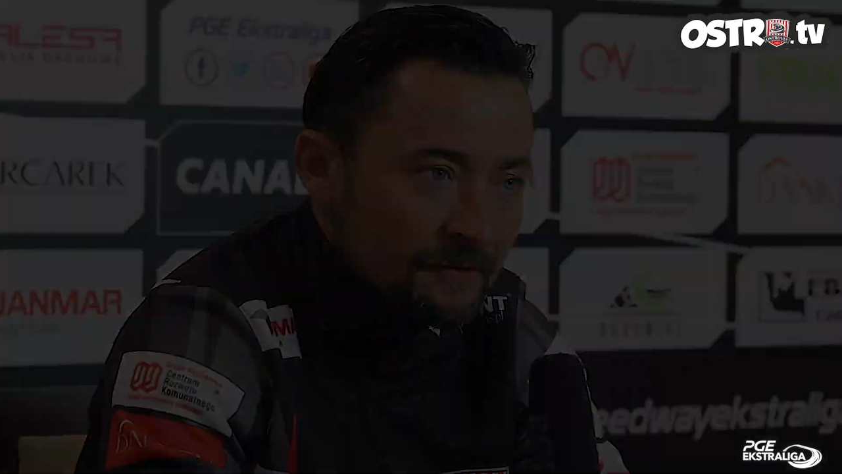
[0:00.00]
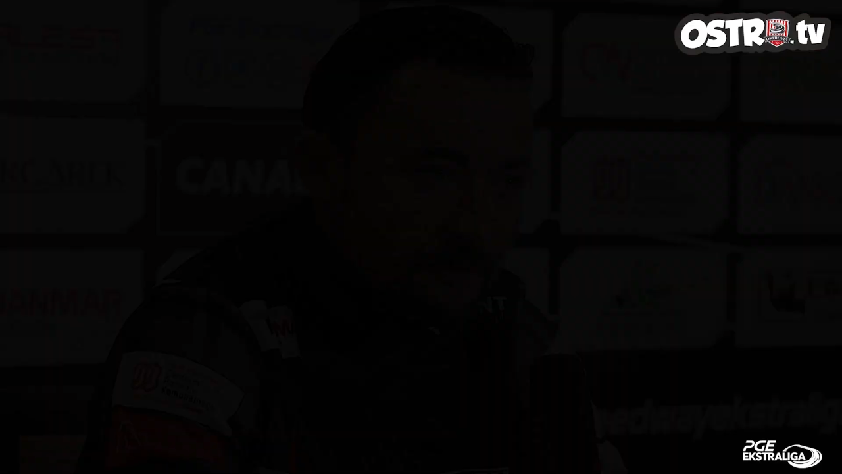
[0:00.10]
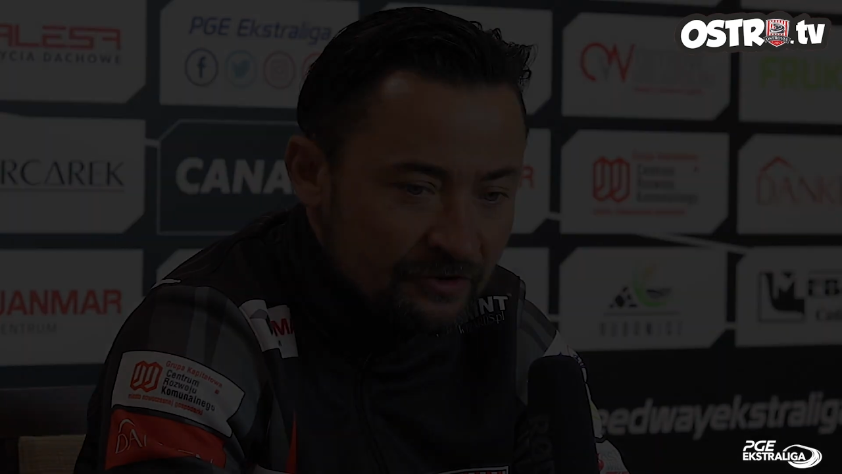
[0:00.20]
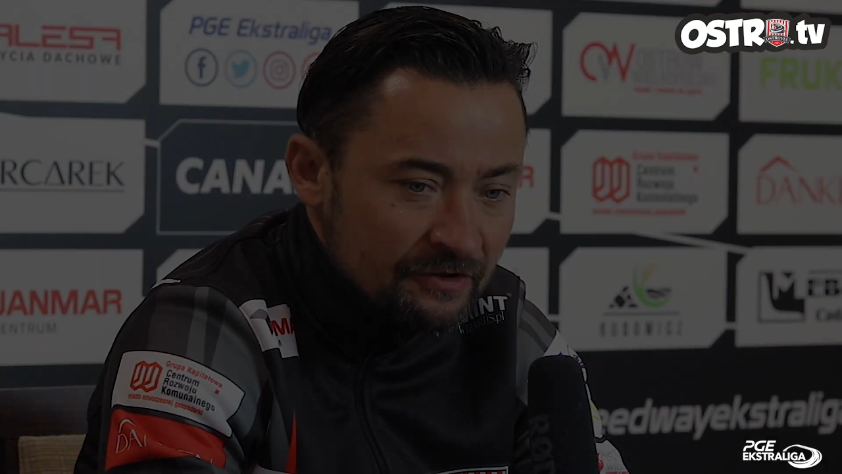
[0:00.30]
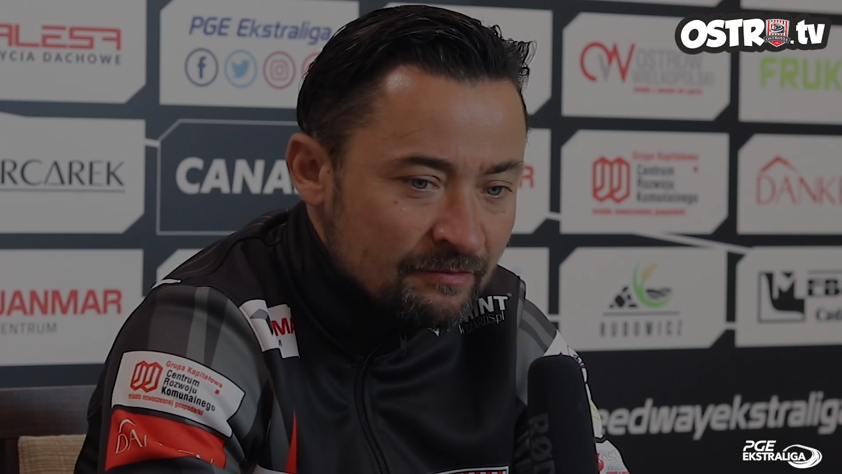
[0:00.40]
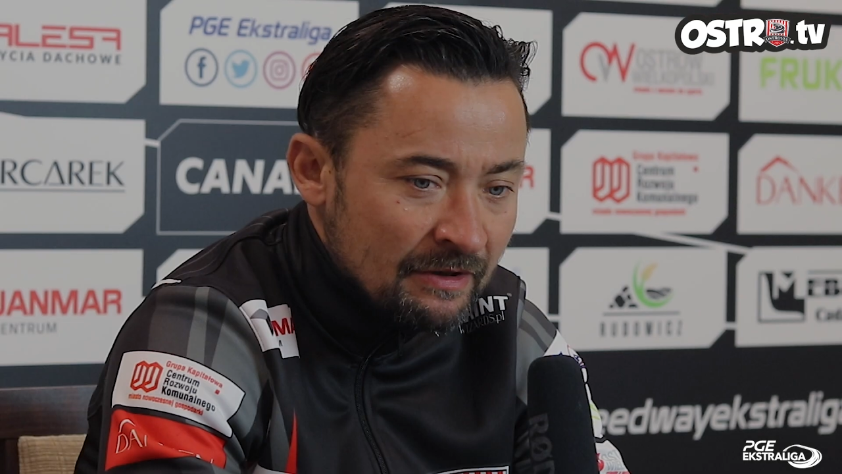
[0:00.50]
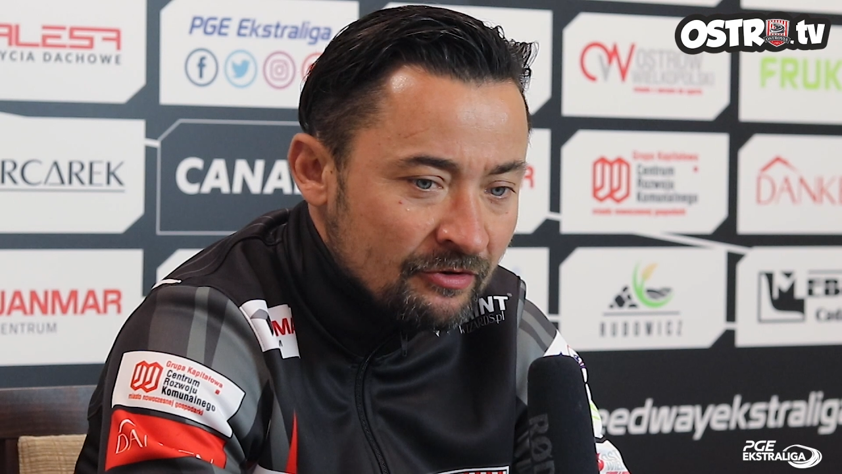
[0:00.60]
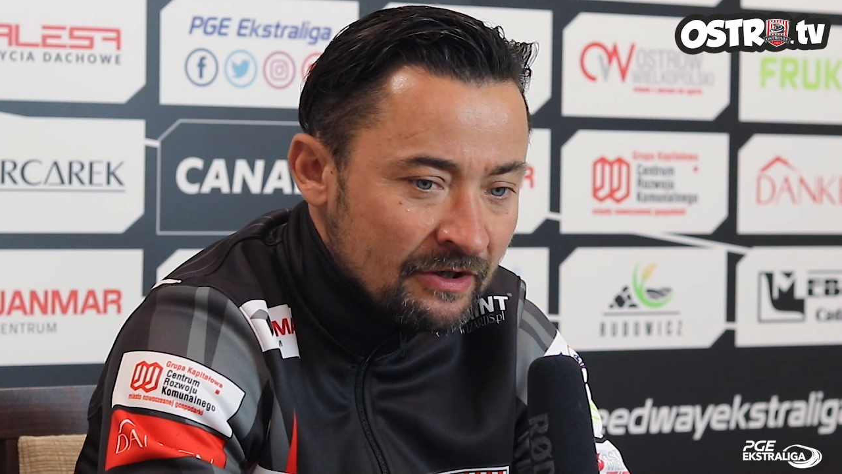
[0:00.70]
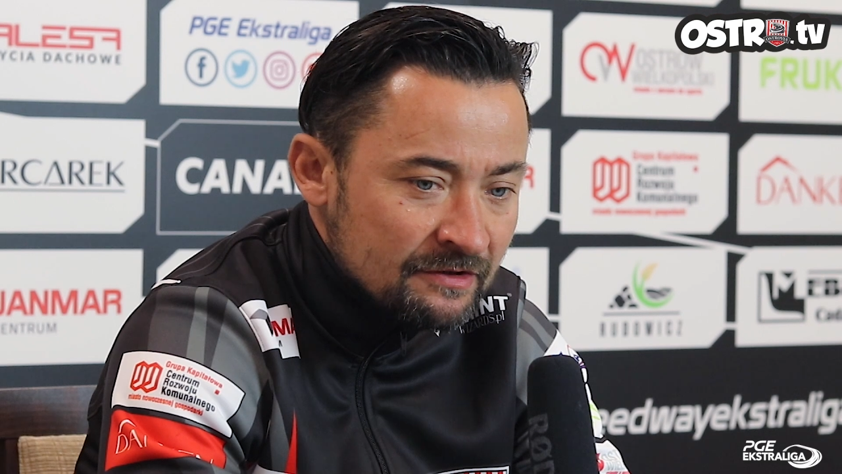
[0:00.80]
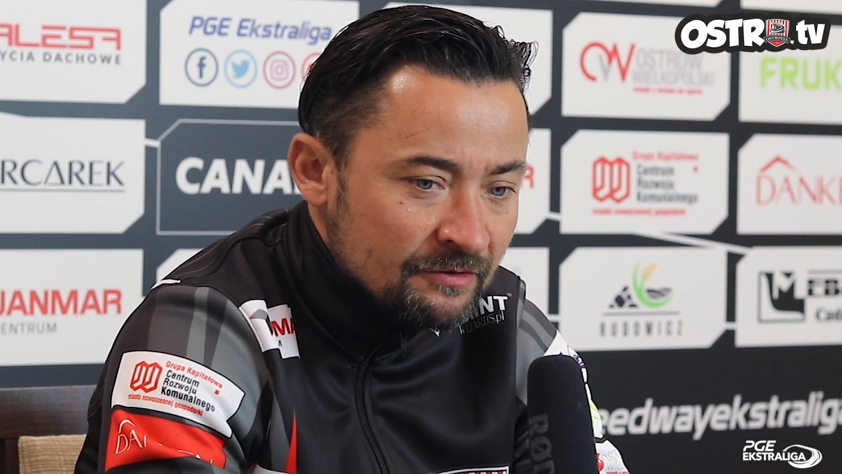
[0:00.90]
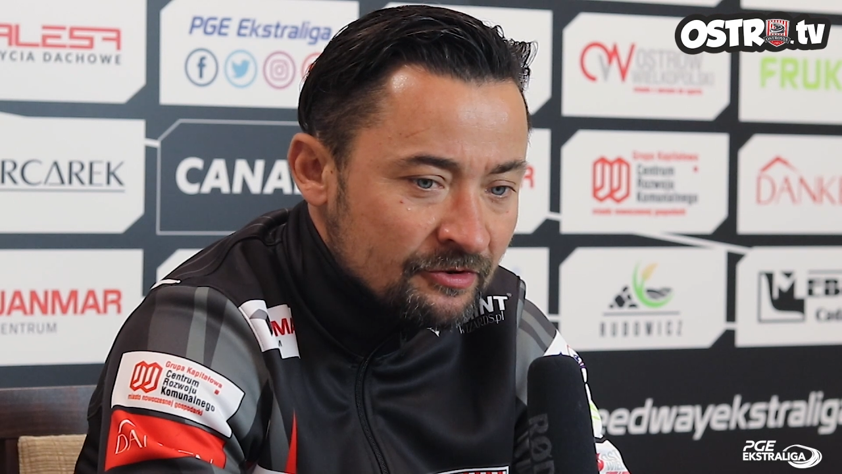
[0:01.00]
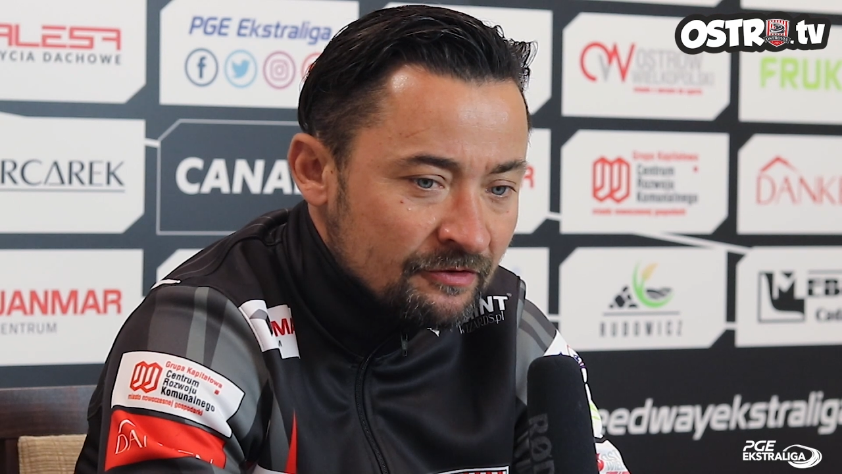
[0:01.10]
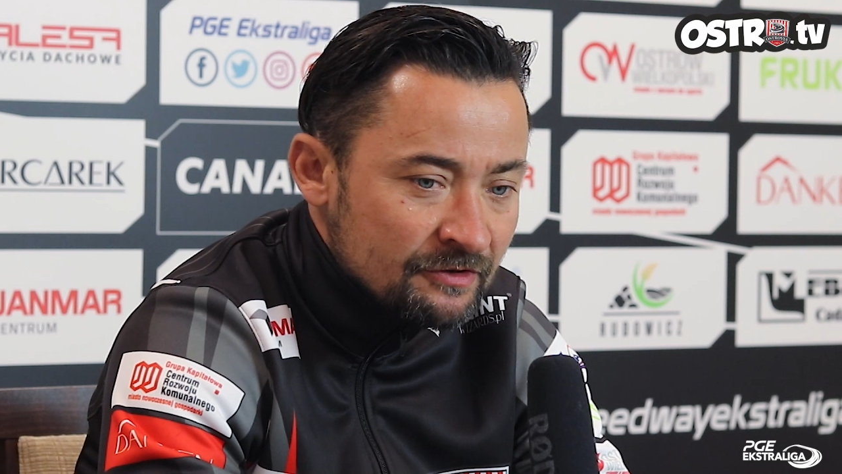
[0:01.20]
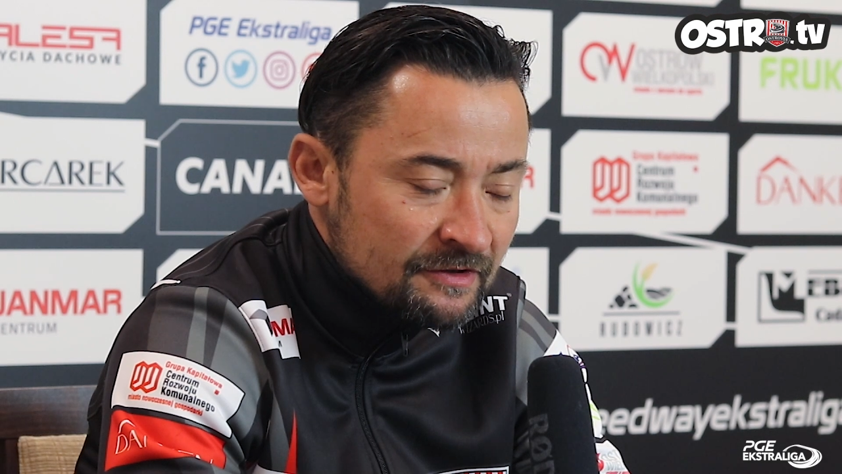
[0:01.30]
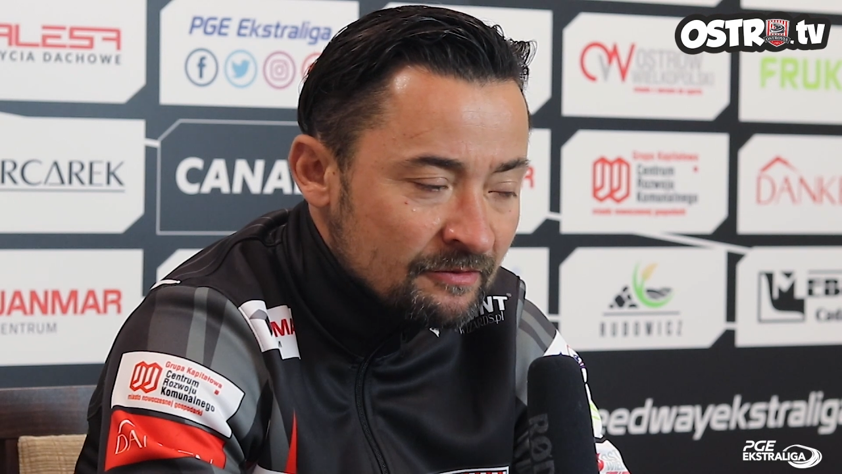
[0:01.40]
Jeszcze jest mało jazdy przede
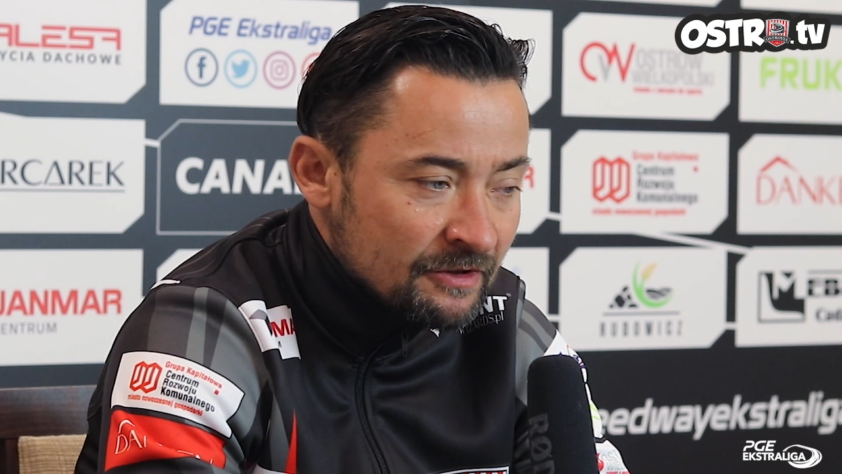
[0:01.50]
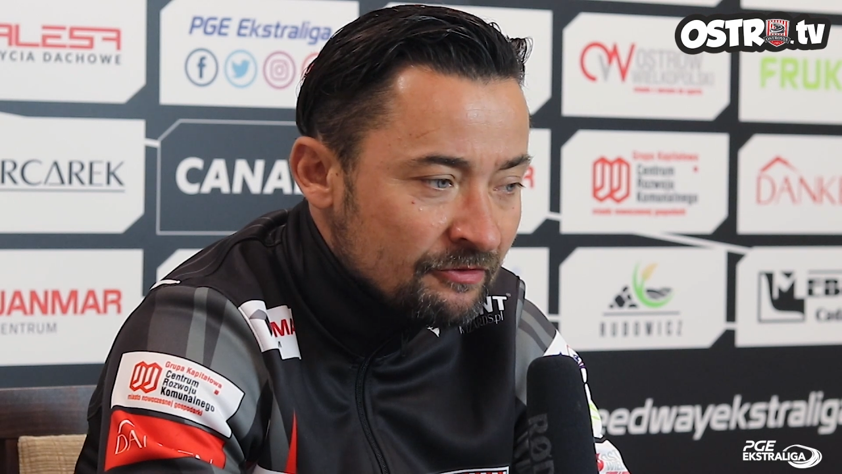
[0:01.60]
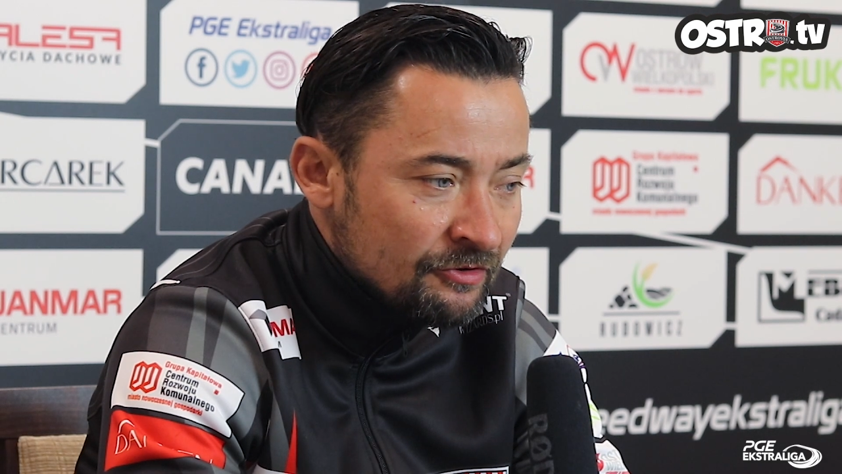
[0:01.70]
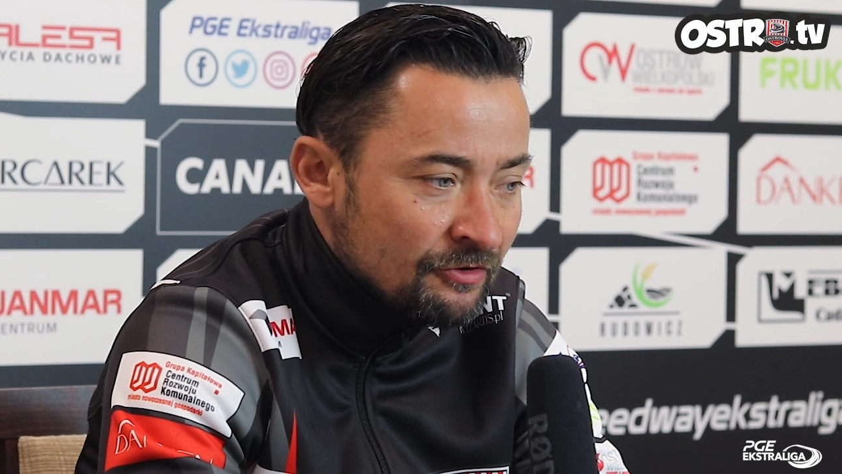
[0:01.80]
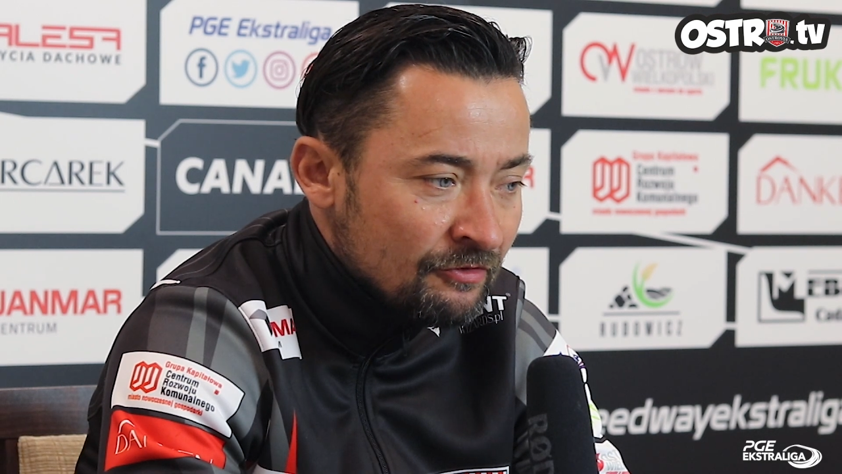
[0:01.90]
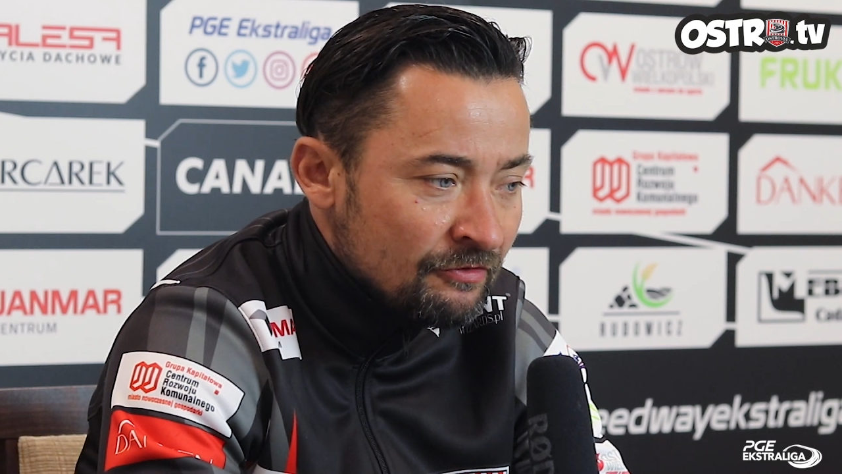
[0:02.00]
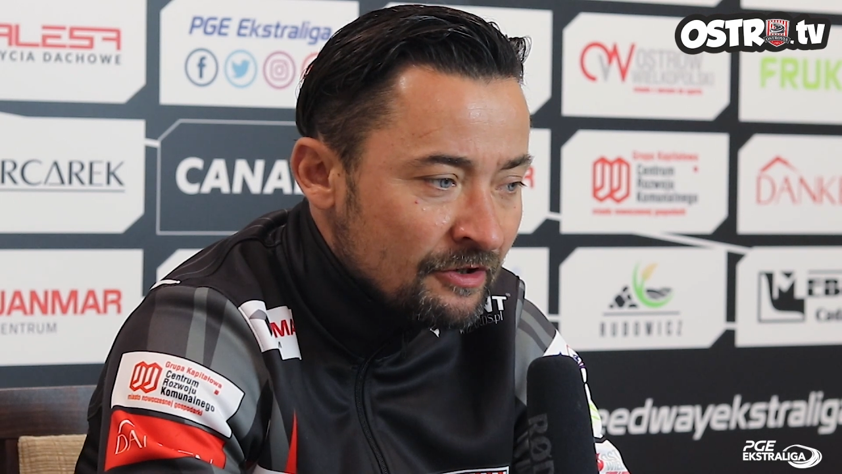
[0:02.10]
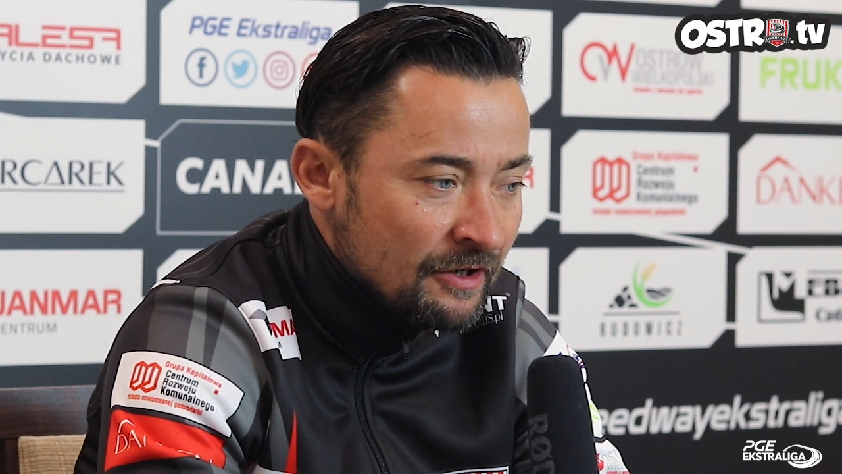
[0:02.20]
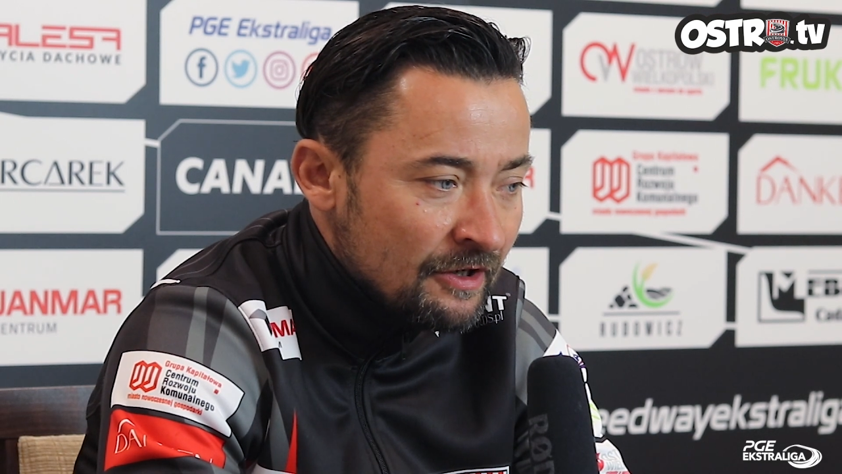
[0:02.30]
wszystkim dla juniorów.